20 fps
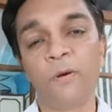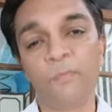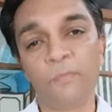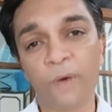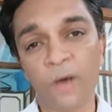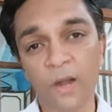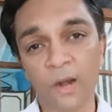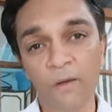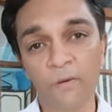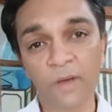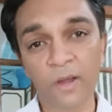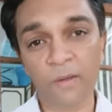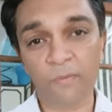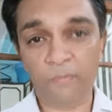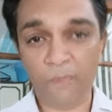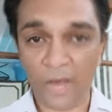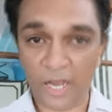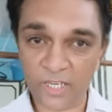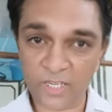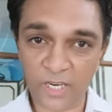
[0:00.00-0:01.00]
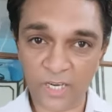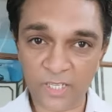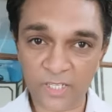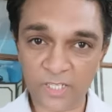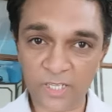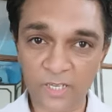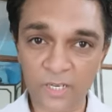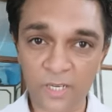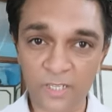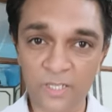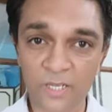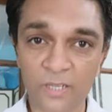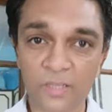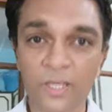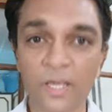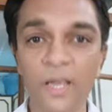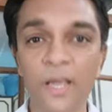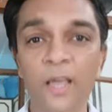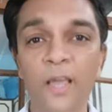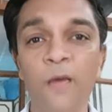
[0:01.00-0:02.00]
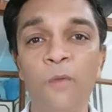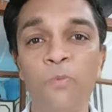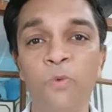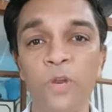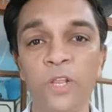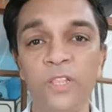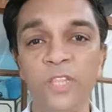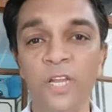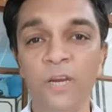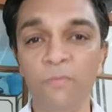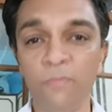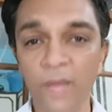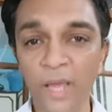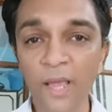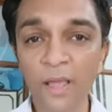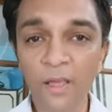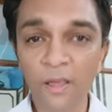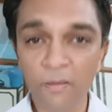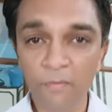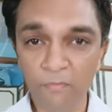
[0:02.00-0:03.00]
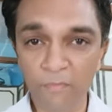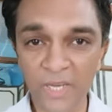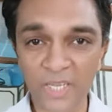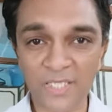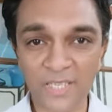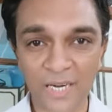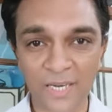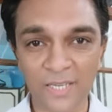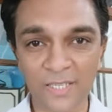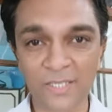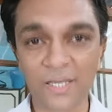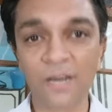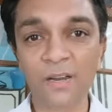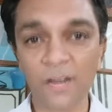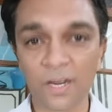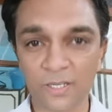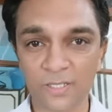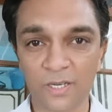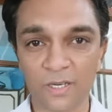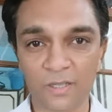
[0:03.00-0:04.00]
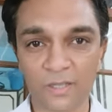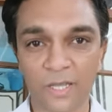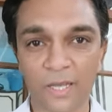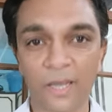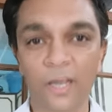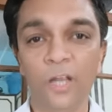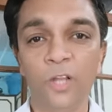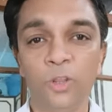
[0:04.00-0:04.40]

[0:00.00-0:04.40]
पर आवर पांच ट्रांजेक्शन कर सकते हैं या पूरे दिन में बीस ट्रांजेक्शन कर सकते हैं